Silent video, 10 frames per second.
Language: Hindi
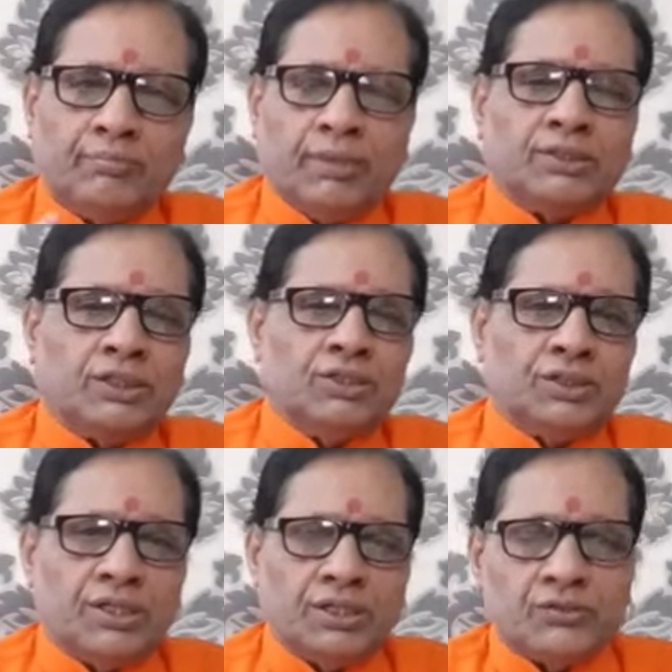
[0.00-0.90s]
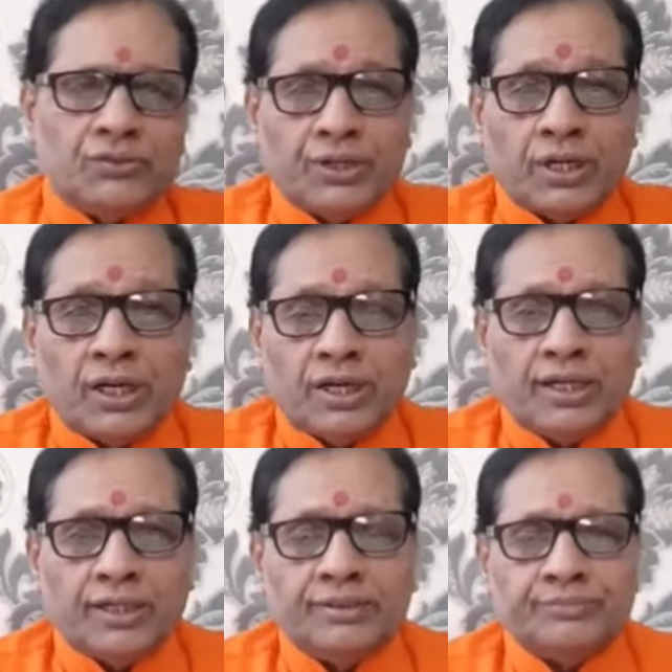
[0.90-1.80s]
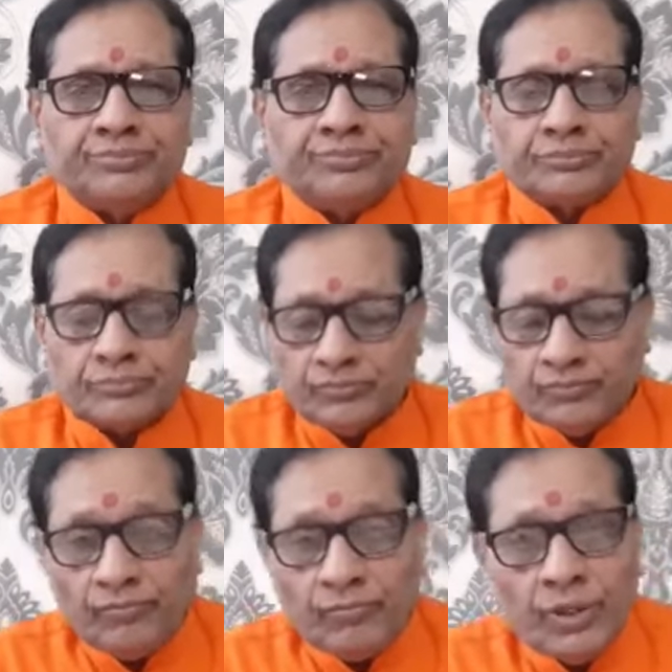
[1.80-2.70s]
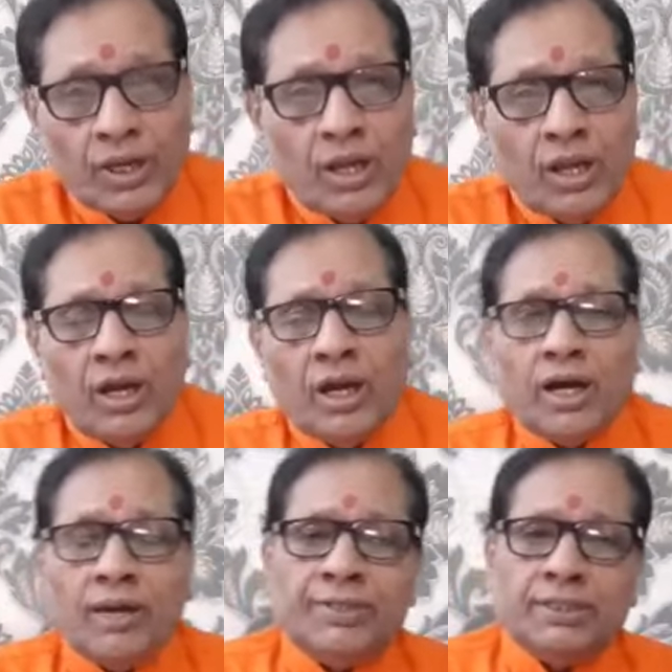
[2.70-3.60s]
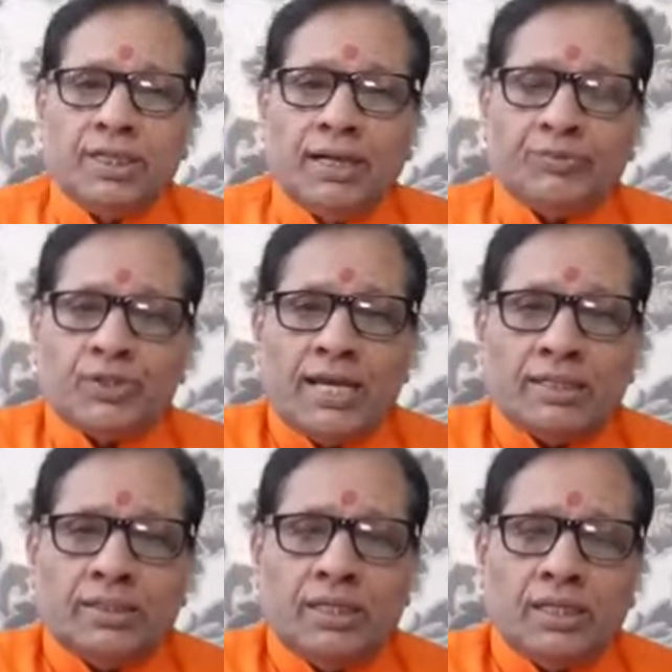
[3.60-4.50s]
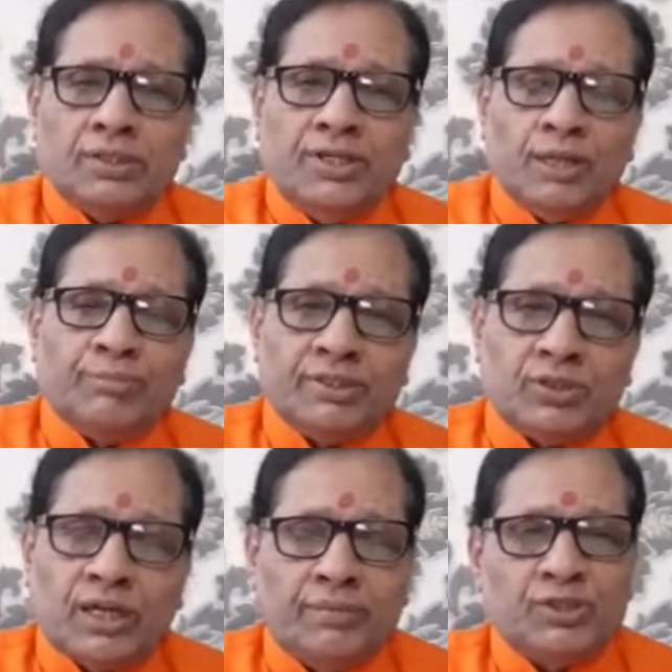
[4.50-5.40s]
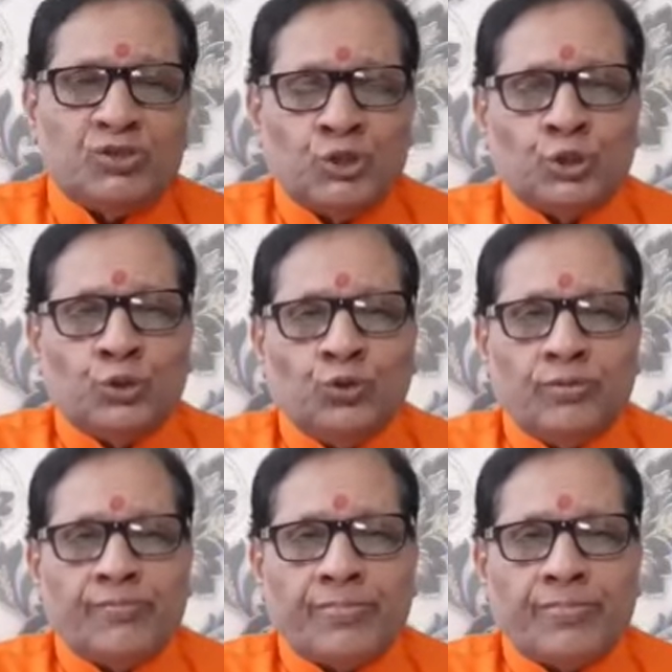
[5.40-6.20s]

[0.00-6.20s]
बेहतरीन तरीके से निखार आएगा अब यदि आप चाहते हैं कि यह मंत्र हमें सिद्ध हो